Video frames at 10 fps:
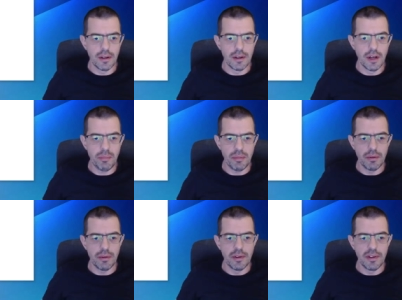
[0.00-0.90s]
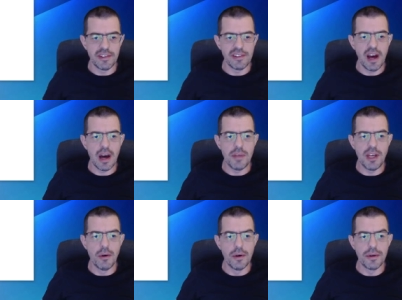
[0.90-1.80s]
Hop Ça a mis
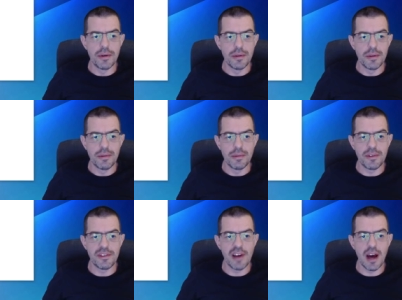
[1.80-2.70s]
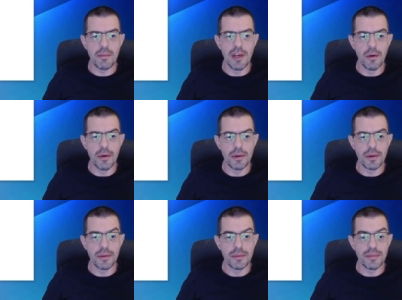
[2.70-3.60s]
le... Ça a mis
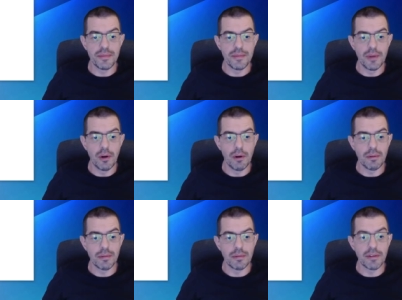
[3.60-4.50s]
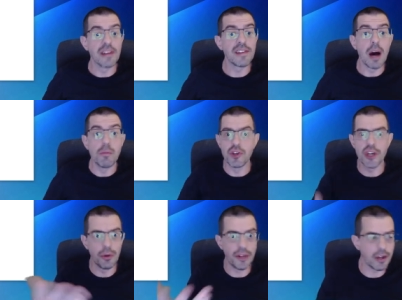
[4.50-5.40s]
le... enfin, ça a bougé
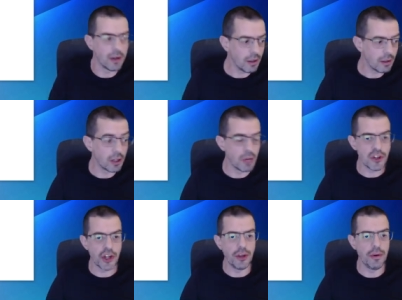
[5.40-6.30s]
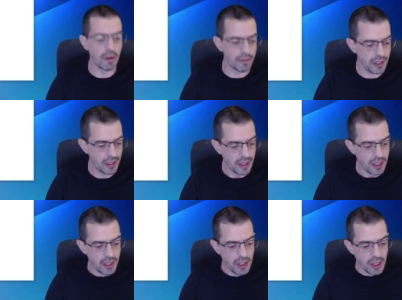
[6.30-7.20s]
le décor comme j'en ai eu envie.
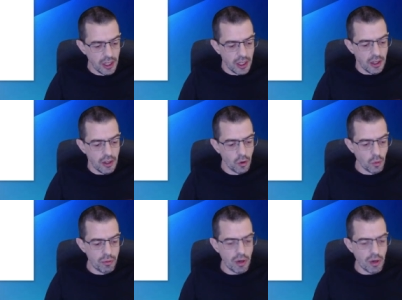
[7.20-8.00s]
Donc pour...